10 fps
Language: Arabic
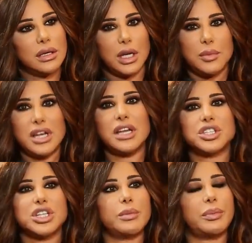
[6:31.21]
عامل
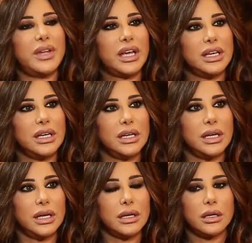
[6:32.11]
لك شيء ما
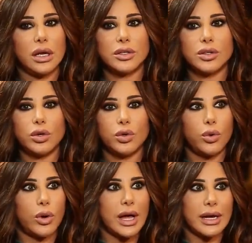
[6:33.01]
بتحكيني قلت
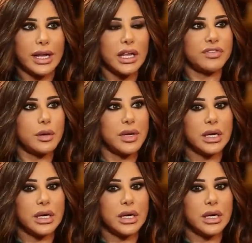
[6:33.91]
له انا عارفه